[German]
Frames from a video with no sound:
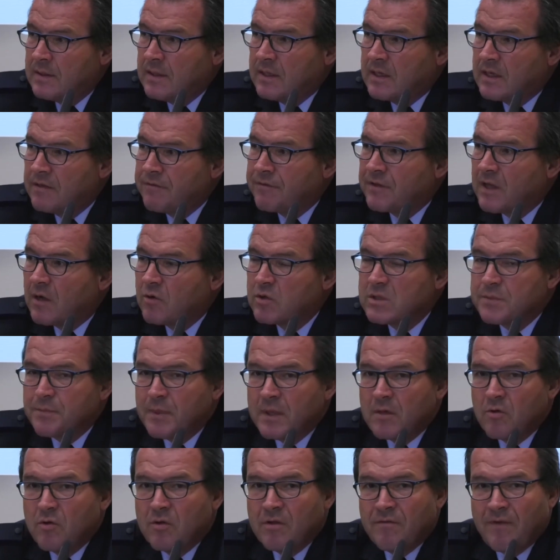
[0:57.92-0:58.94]
Die
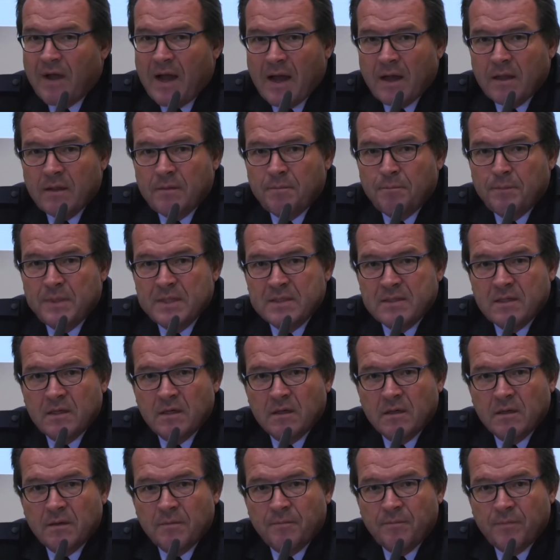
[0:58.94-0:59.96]
Giftausbringungen waren
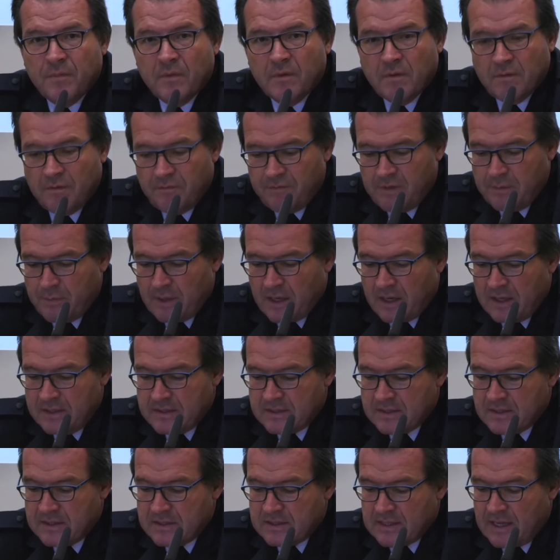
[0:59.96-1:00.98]
bisher, wie
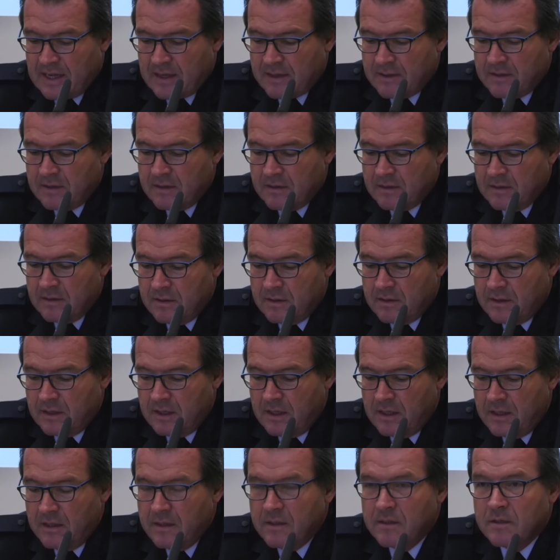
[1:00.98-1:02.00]
bereits gesagt,
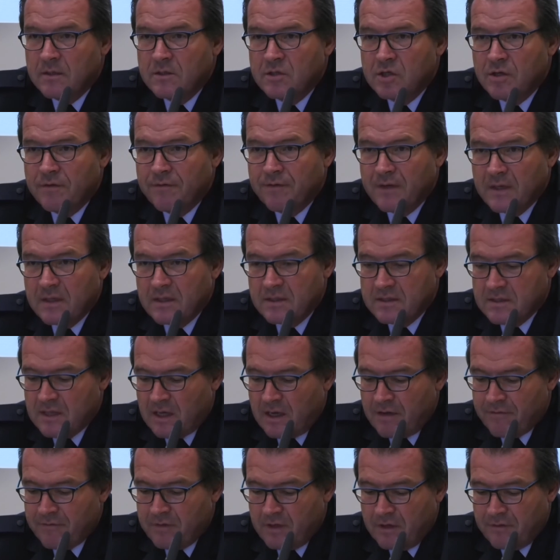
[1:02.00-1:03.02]
äh, in
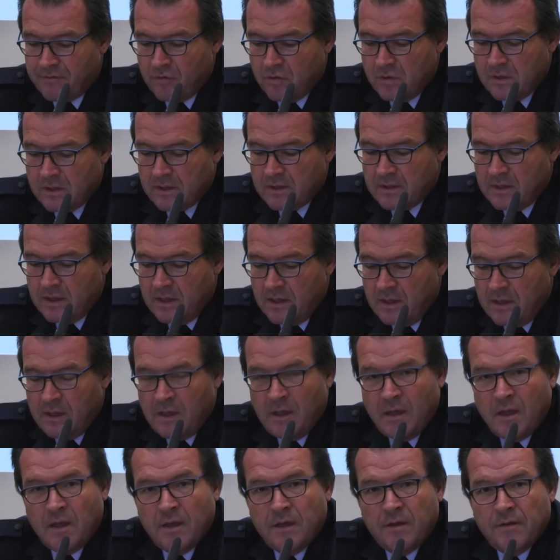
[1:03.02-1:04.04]
Friedrichshafen erfolgt.
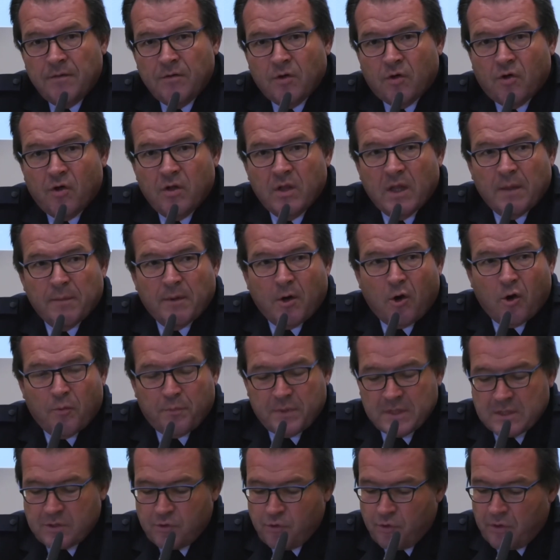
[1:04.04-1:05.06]
Wir können aber
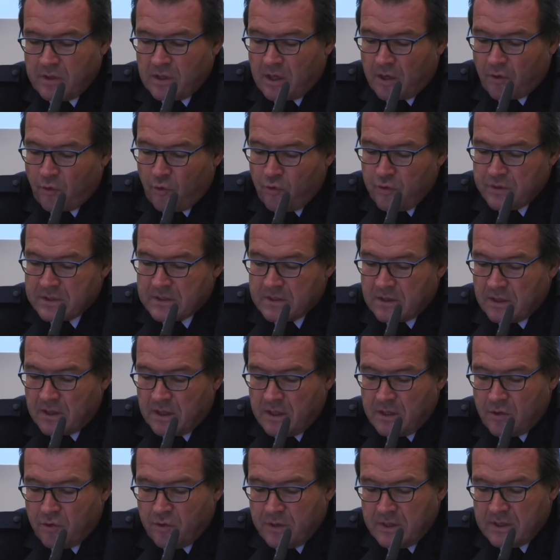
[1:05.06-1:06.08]
auch Bezüge nach
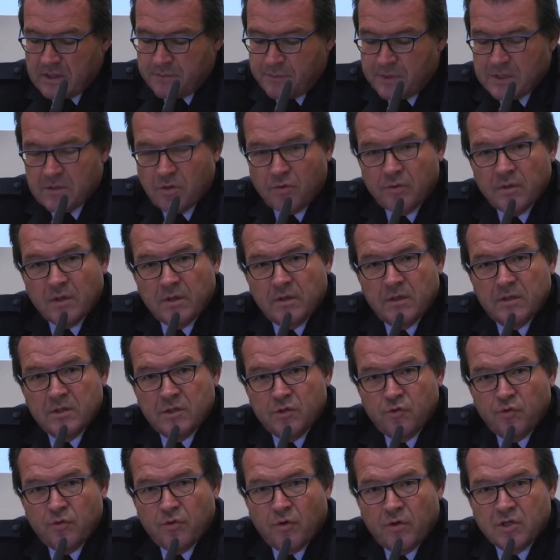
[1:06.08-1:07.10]
Österreich und insbesondere in
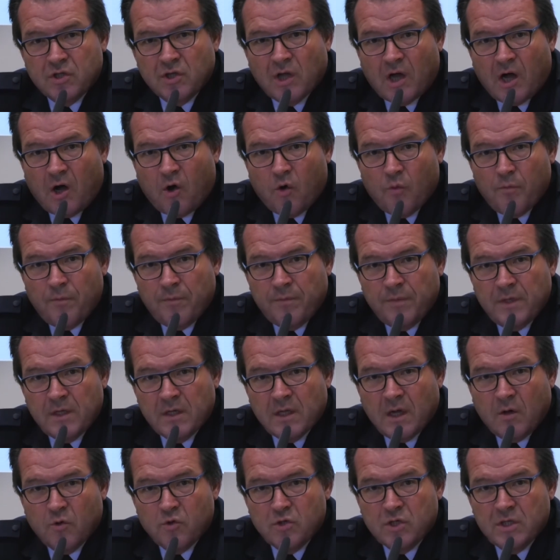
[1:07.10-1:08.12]
den süddeutschen Raum
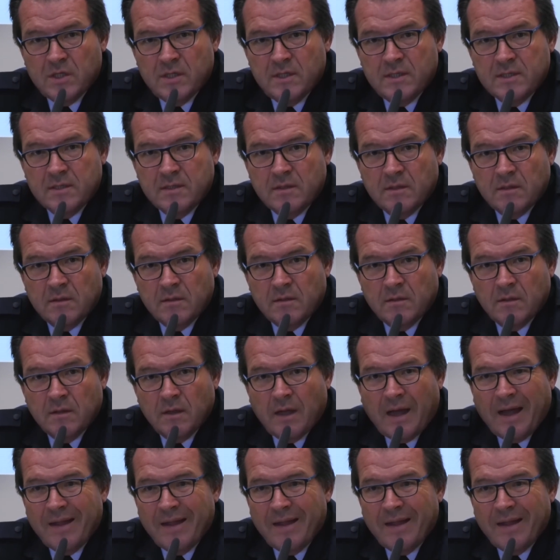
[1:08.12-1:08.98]
nicht ausschließen.